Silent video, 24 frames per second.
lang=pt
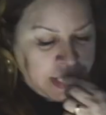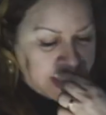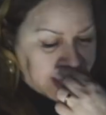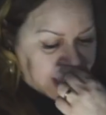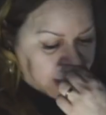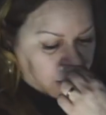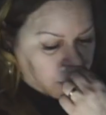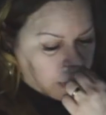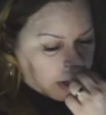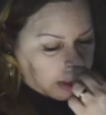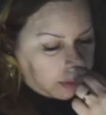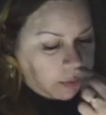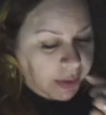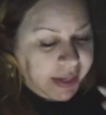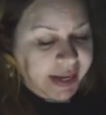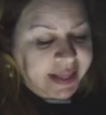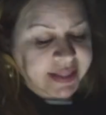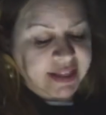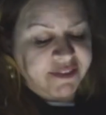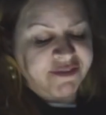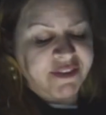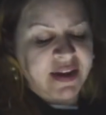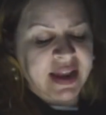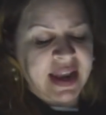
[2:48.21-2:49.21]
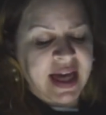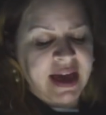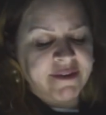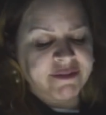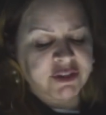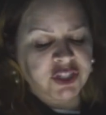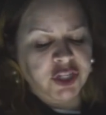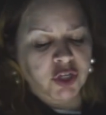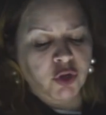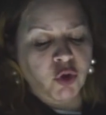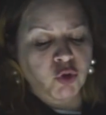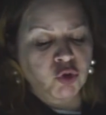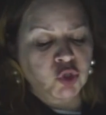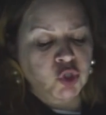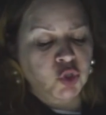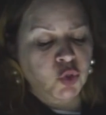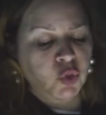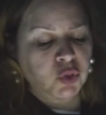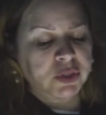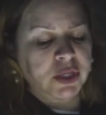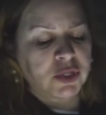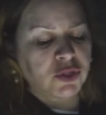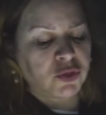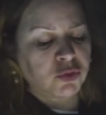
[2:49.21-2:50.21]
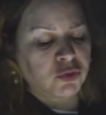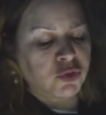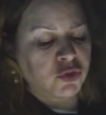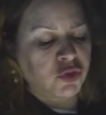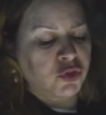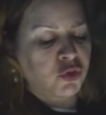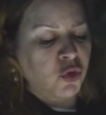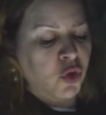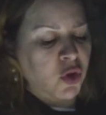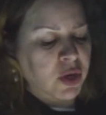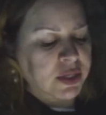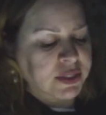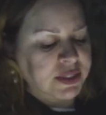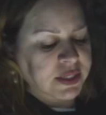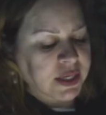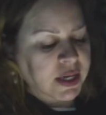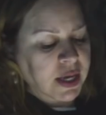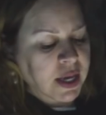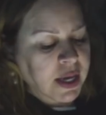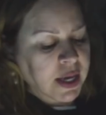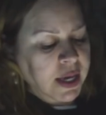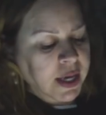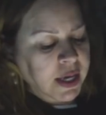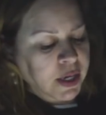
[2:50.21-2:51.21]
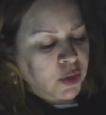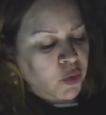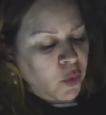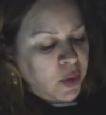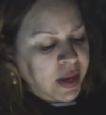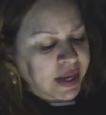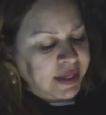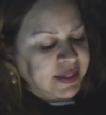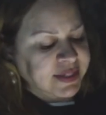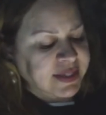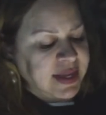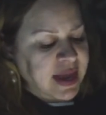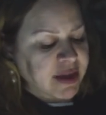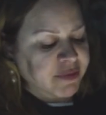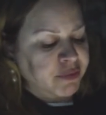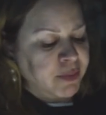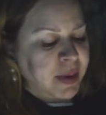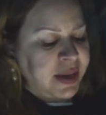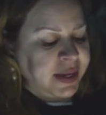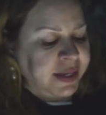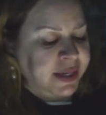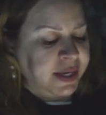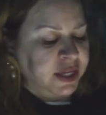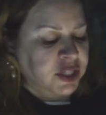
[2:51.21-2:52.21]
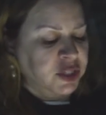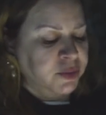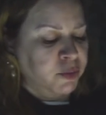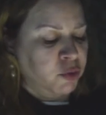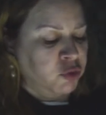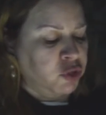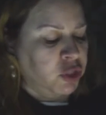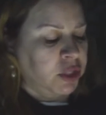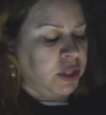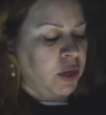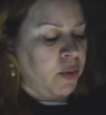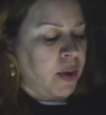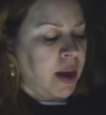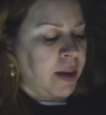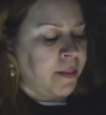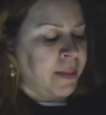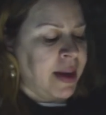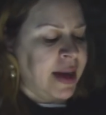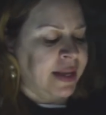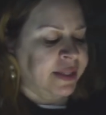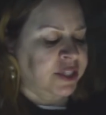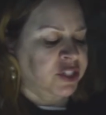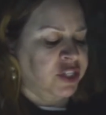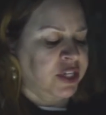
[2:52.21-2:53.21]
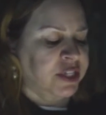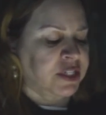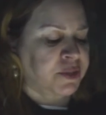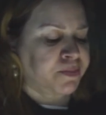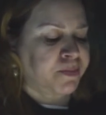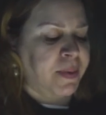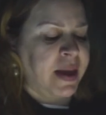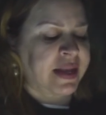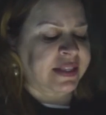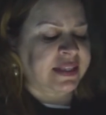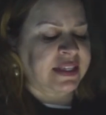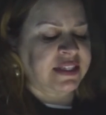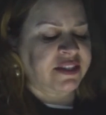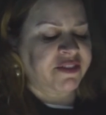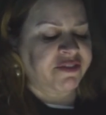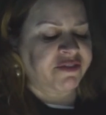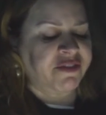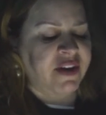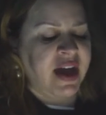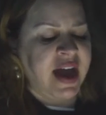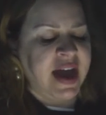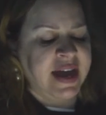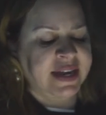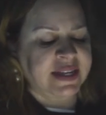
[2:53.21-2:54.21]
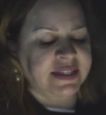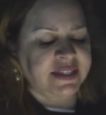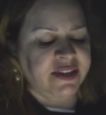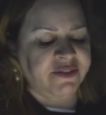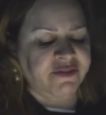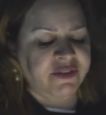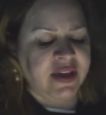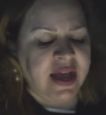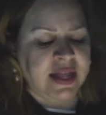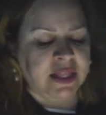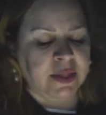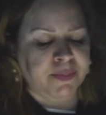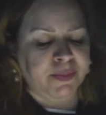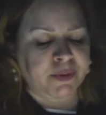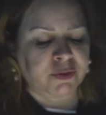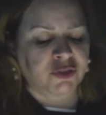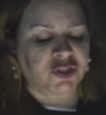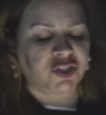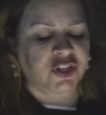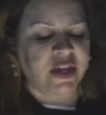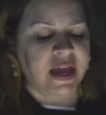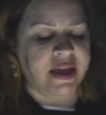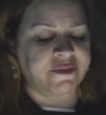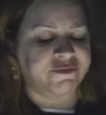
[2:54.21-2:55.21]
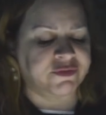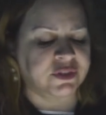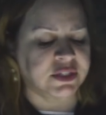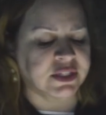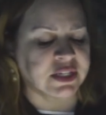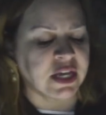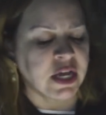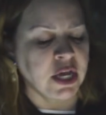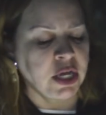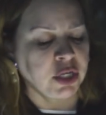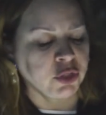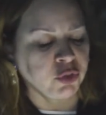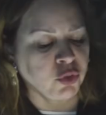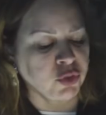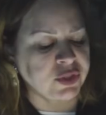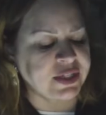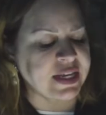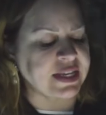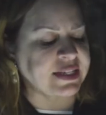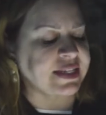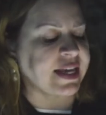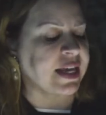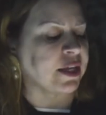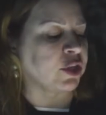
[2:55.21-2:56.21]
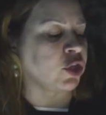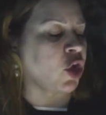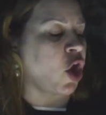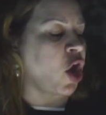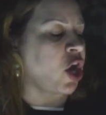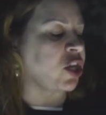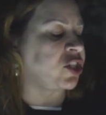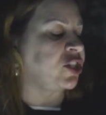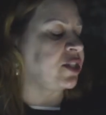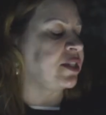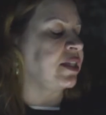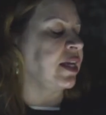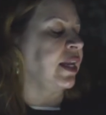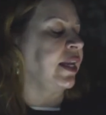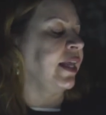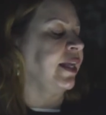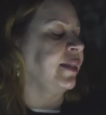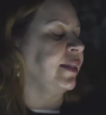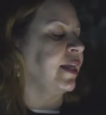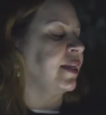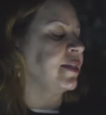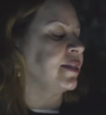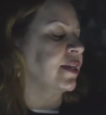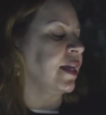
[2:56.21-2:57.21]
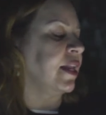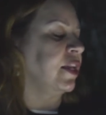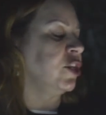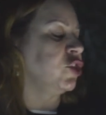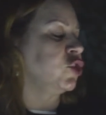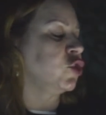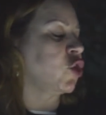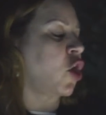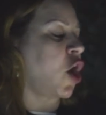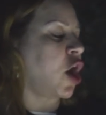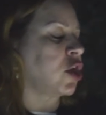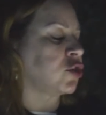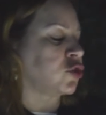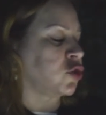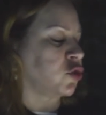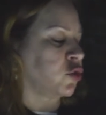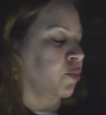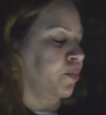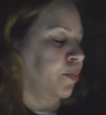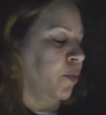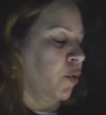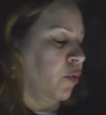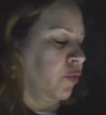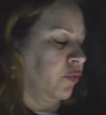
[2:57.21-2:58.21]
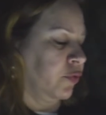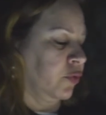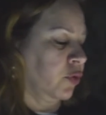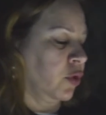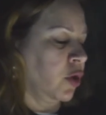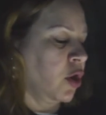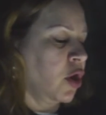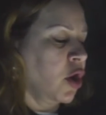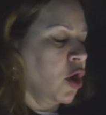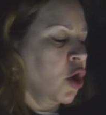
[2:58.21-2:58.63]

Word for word: Enquanto ele ainda falava, chegou Judas, um dos doze, e com ele estava uma grande multidão armada de espadas e varas enviada pelos chefes dos sacerdotes e líderes religiosos do povo.